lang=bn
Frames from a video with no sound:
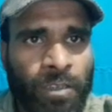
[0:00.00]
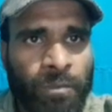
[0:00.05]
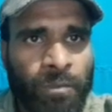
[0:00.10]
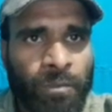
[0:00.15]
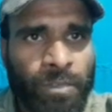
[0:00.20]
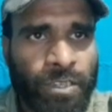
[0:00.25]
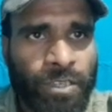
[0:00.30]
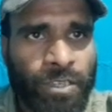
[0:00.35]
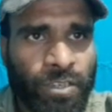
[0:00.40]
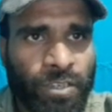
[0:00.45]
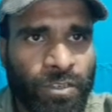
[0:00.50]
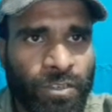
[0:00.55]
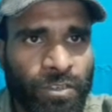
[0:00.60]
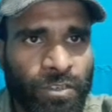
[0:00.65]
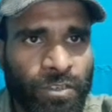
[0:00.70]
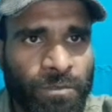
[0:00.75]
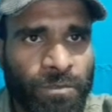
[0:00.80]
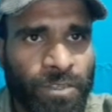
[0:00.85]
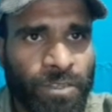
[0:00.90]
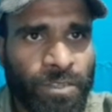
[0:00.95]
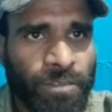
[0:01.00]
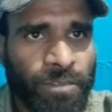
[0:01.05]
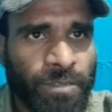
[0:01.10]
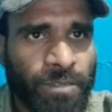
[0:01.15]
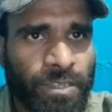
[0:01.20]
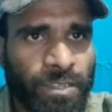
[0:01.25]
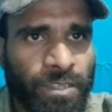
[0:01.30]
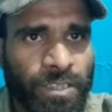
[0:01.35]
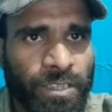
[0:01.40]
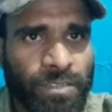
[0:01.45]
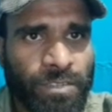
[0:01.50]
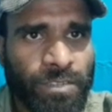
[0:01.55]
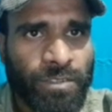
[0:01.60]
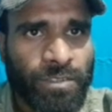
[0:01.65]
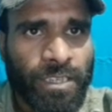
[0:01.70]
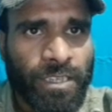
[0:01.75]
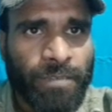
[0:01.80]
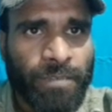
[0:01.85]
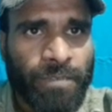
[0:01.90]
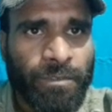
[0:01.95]
প্রশিক্ষণ ও কমিশন বিষয়ে কিছু
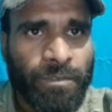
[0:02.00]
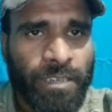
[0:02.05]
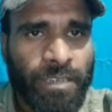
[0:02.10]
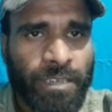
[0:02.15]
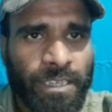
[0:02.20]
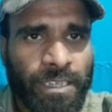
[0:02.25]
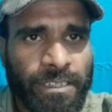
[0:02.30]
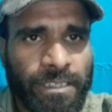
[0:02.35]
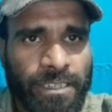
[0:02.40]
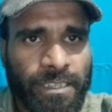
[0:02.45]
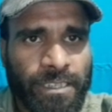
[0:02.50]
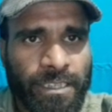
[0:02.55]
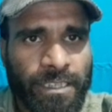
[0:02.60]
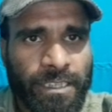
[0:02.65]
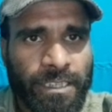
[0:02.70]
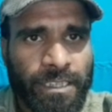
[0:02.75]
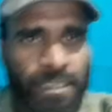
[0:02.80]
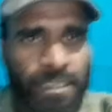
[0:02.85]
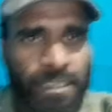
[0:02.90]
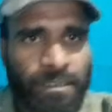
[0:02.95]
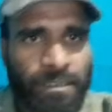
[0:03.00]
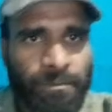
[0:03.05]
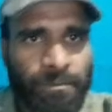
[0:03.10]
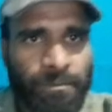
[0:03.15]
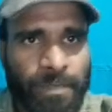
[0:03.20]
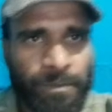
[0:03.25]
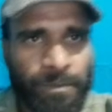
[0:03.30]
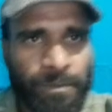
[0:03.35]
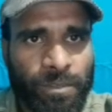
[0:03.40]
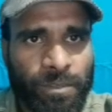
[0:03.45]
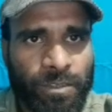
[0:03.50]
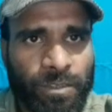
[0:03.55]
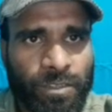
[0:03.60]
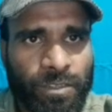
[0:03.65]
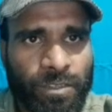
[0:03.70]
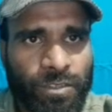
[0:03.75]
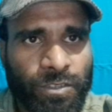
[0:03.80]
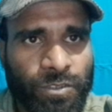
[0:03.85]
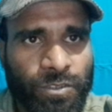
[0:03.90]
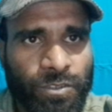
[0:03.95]
এখানে বলা আছে প্রাপ্ত
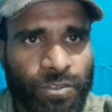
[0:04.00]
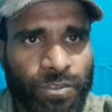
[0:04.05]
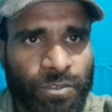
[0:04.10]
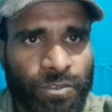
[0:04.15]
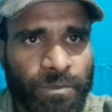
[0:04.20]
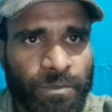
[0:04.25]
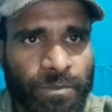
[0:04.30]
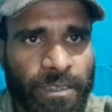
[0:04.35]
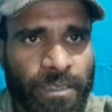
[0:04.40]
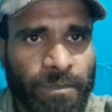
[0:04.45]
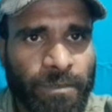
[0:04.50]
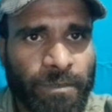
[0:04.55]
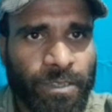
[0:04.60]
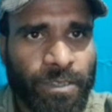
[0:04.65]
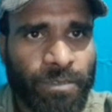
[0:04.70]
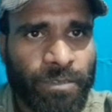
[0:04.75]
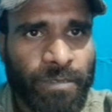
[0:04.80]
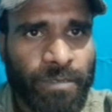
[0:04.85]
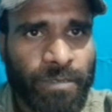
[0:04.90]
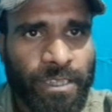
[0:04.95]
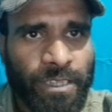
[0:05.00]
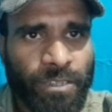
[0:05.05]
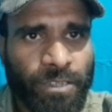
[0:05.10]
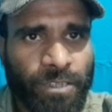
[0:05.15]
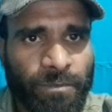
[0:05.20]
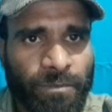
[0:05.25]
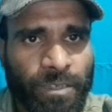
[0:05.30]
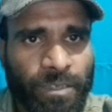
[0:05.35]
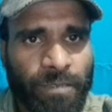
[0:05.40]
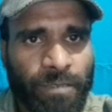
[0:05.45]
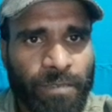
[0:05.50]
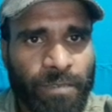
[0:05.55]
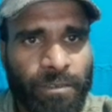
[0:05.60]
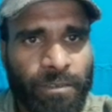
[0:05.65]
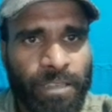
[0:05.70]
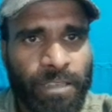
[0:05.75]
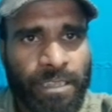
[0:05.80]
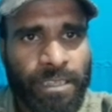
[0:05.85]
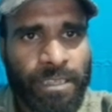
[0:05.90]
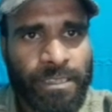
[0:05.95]
অন্যান্য সুযোগ সুবিধা বেতন ভাতা সম্পর্কে
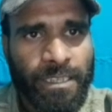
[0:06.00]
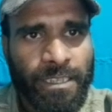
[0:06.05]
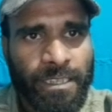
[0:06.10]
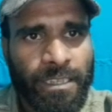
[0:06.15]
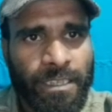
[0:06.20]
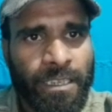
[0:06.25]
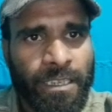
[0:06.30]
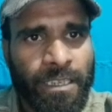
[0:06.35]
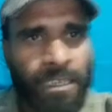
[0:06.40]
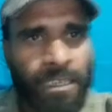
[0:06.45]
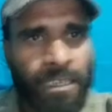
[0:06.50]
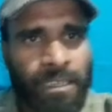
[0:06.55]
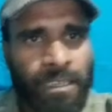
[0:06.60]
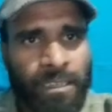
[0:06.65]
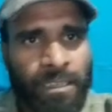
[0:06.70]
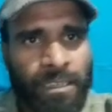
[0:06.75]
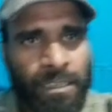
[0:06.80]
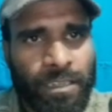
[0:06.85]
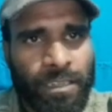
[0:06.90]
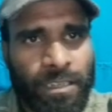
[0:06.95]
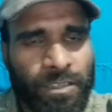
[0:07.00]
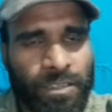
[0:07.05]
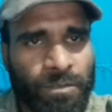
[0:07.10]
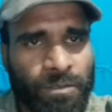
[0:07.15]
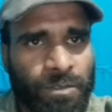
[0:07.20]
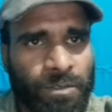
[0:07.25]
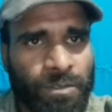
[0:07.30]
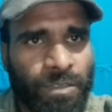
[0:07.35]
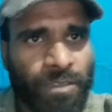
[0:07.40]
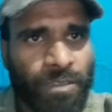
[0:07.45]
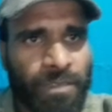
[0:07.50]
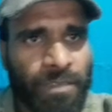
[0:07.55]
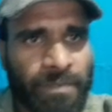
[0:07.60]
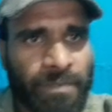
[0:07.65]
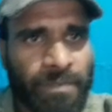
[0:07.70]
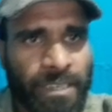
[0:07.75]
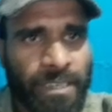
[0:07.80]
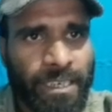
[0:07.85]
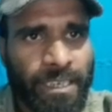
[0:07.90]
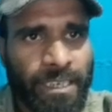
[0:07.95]
বলা আছে তো বন্ধুরা
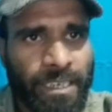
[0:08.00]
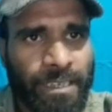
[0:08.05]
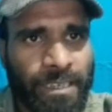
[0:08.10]
আপনারা